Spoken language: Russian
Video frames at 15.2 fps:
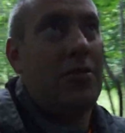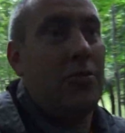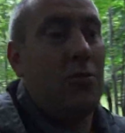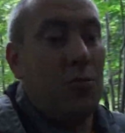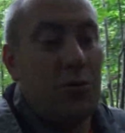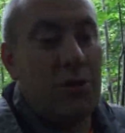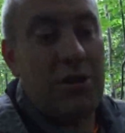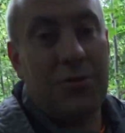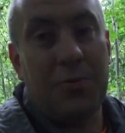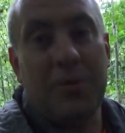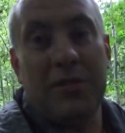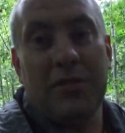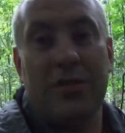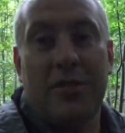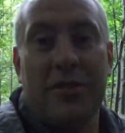Думаю, есть
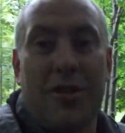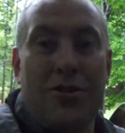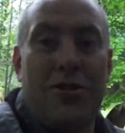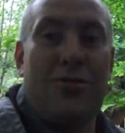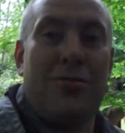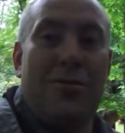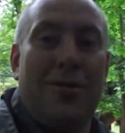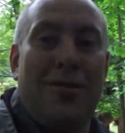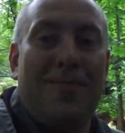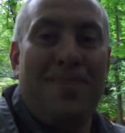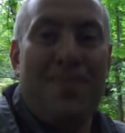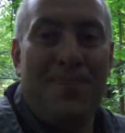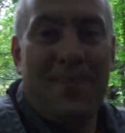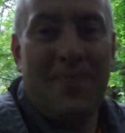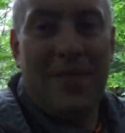смысл заскочить сюда.
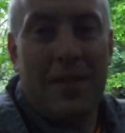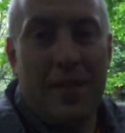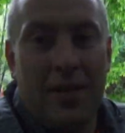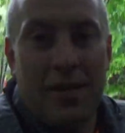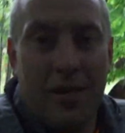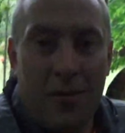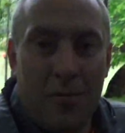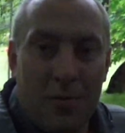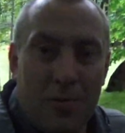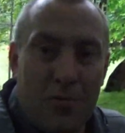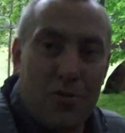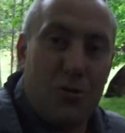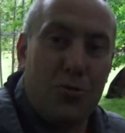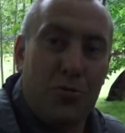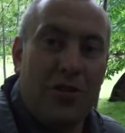
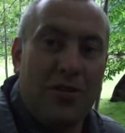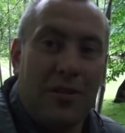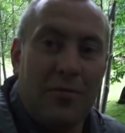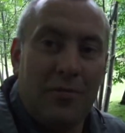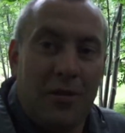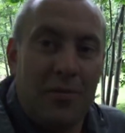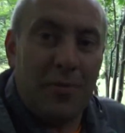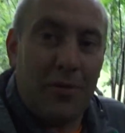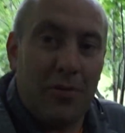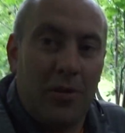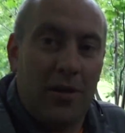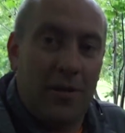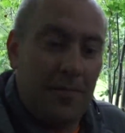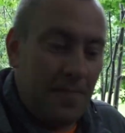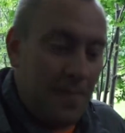Потому что тут на самом деле прикольно.